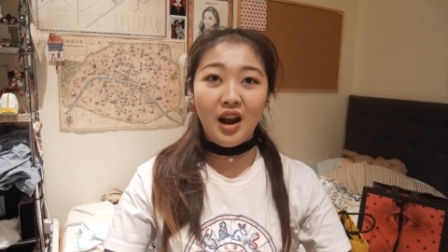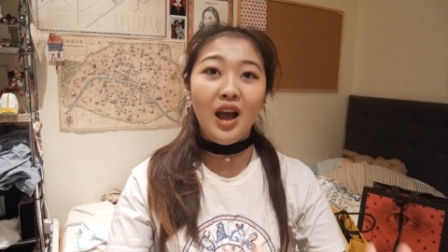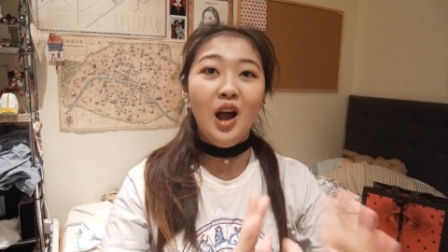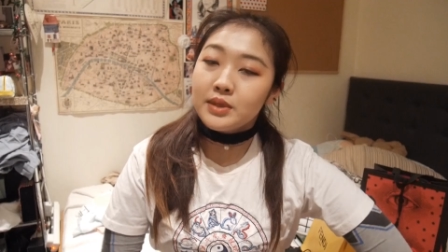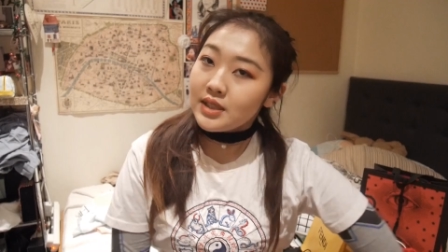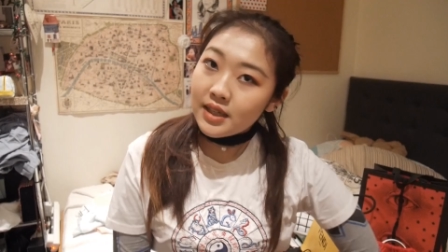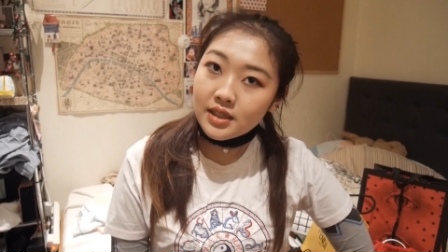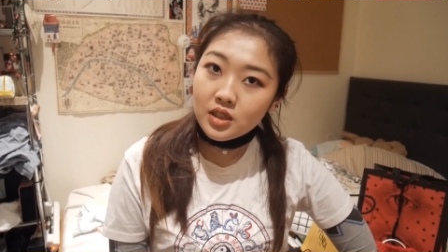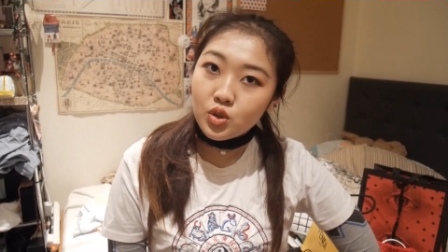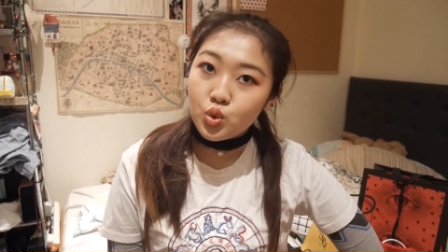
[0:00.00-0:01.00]
好了，那么今
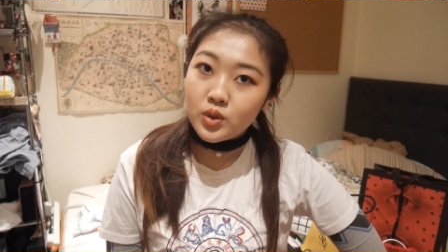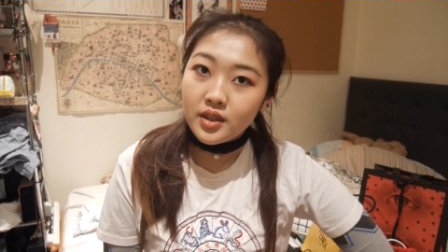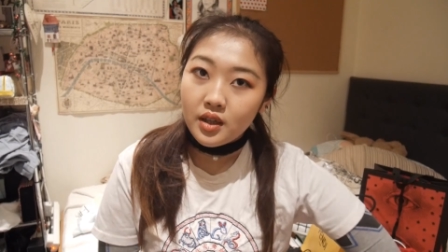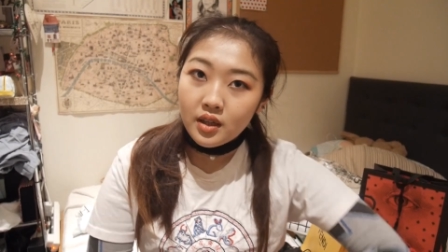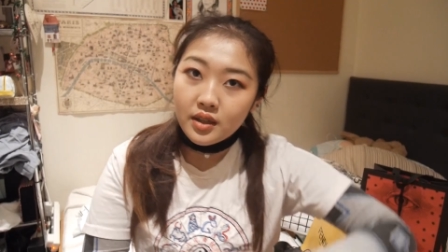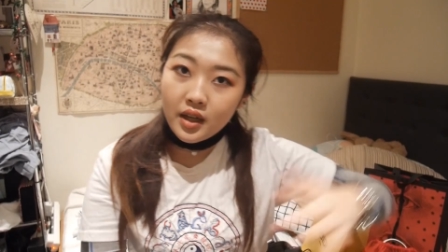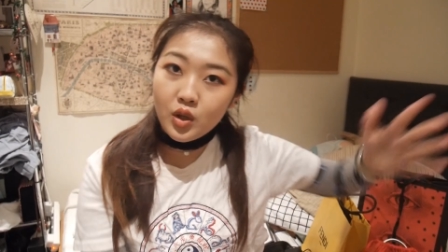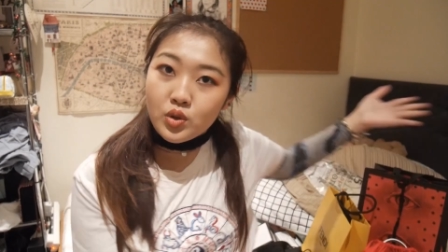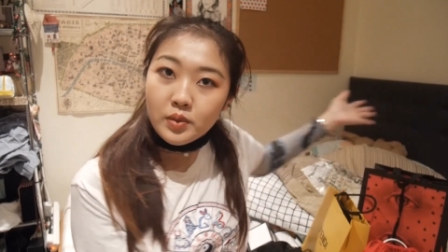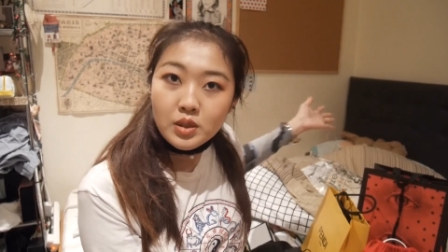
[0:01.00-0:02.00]
天这个主题呢，你
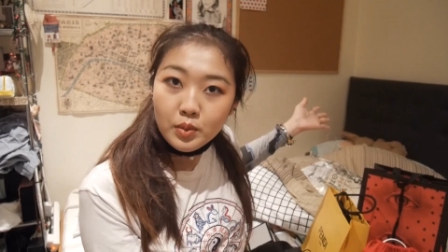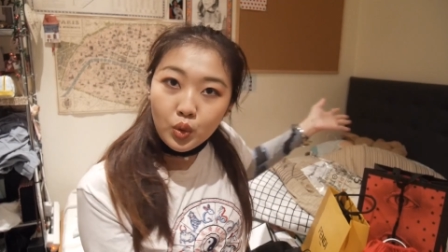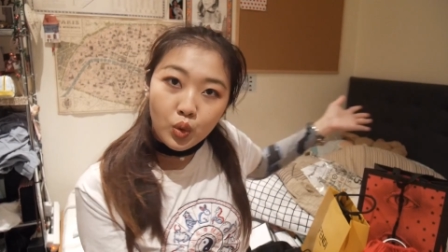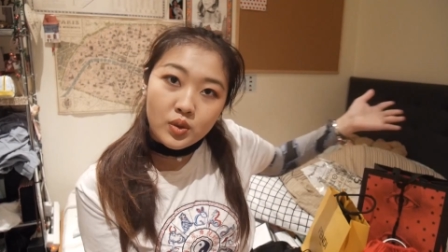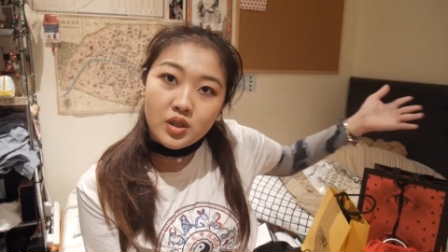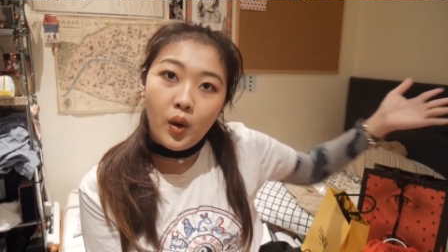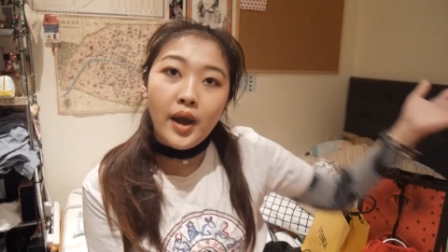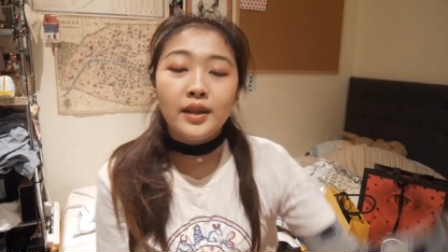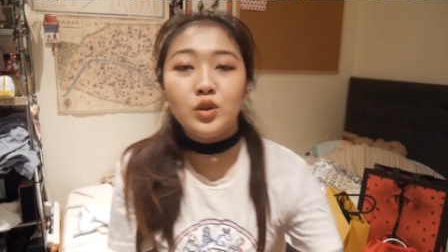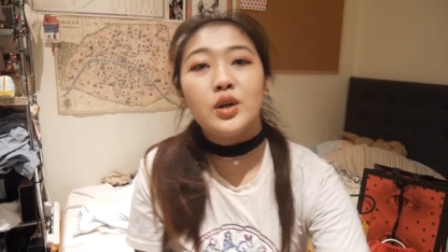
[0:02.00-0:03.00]
看到我这个这么多东西的
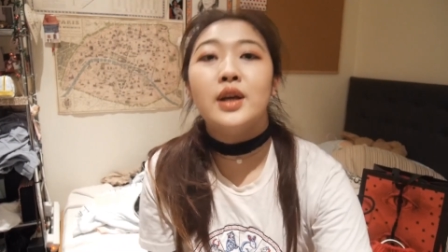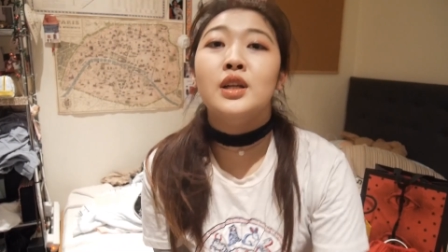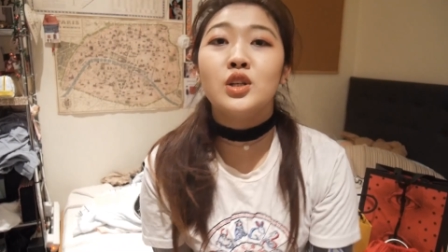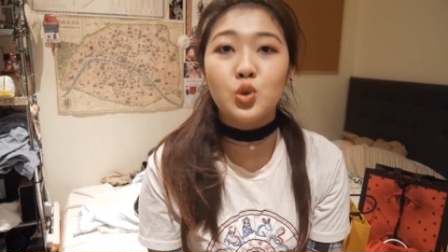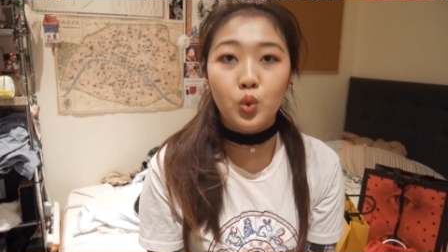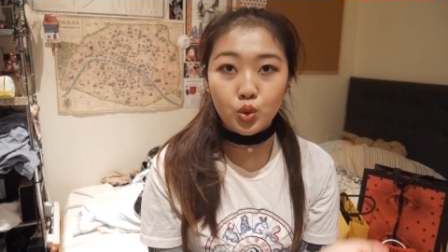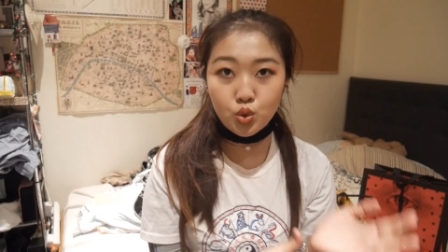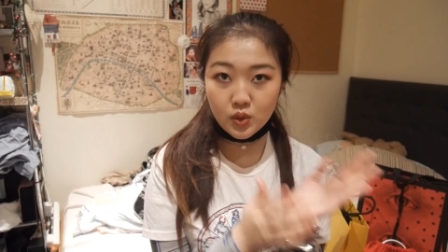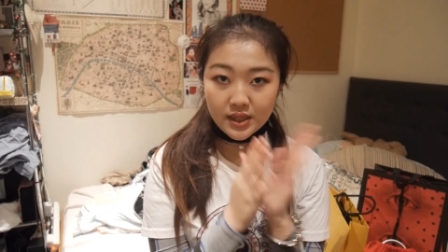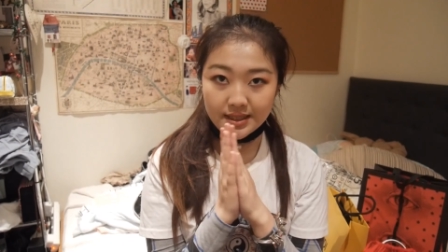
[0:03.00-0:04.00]
话，那就肯定是我
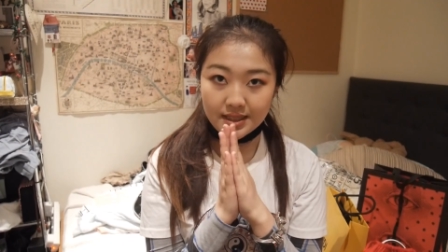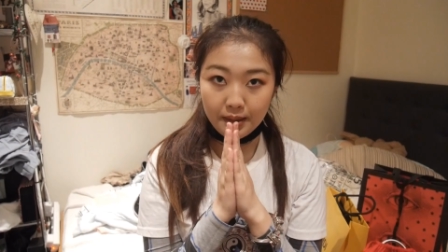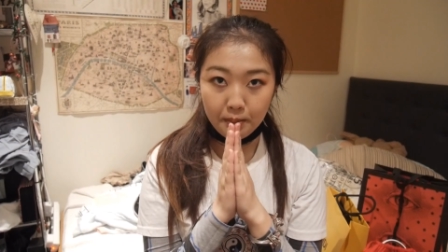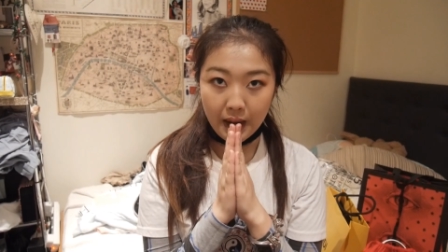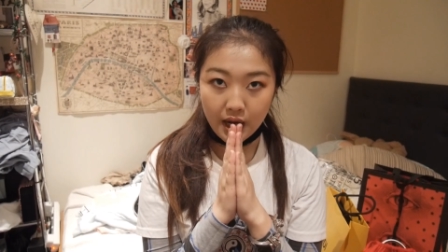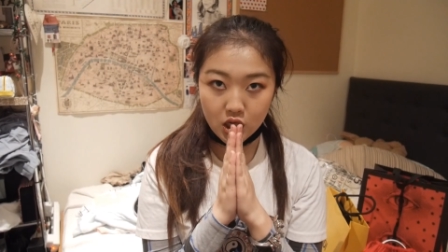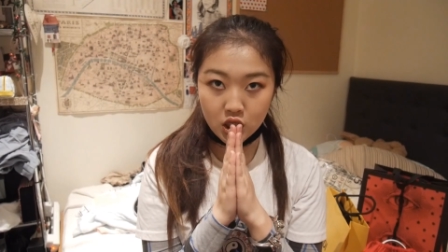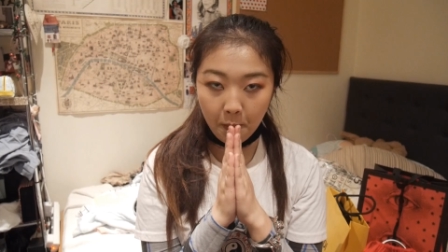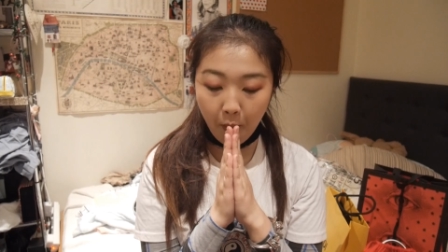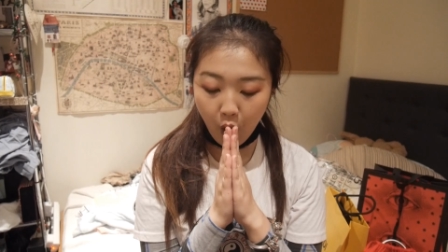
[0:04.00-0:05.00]
最近买了什